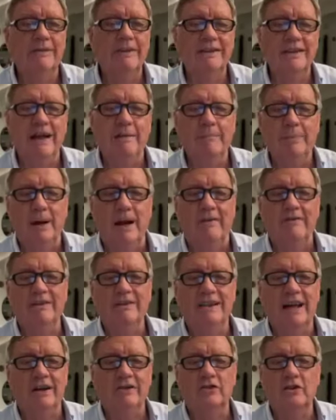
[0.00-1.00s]
avvisa per
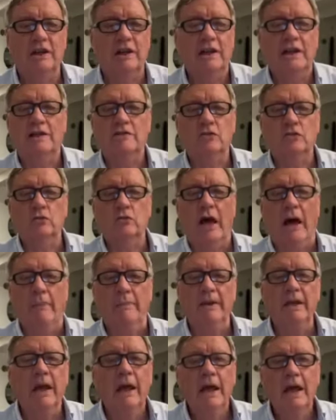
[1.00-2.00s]
avvisarci della
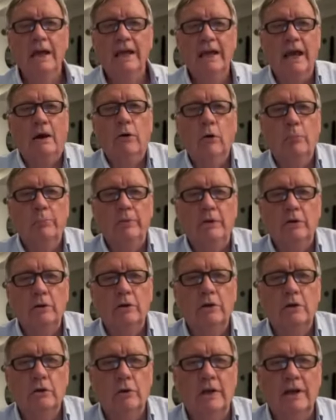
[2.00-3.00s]
tsunami che ha colpito
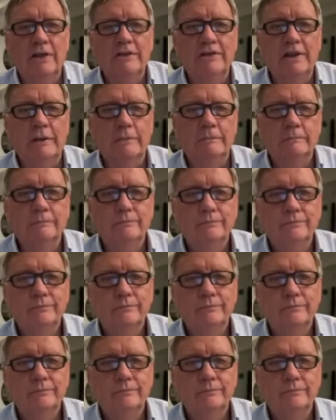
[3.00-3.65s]
l'Indonesia.